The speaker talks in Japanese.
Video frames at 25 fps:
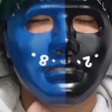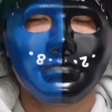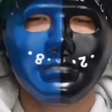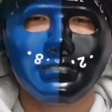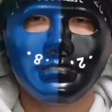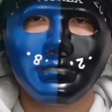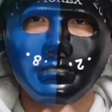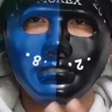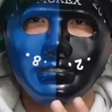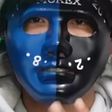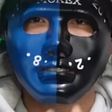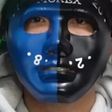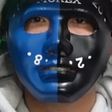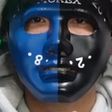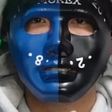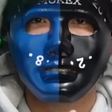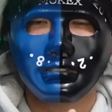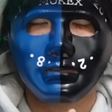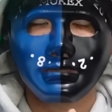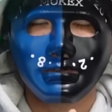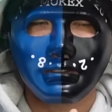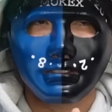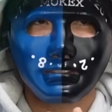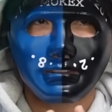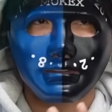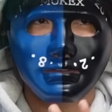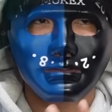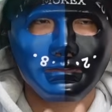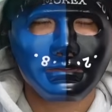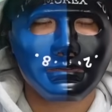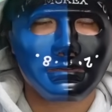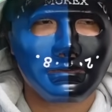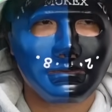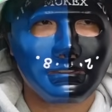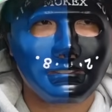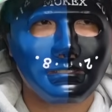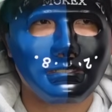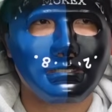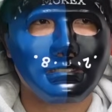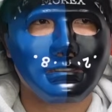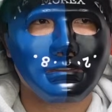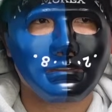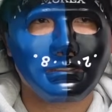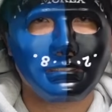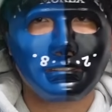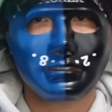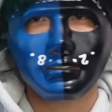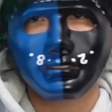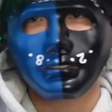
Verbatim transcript: 年2回はずっと価格改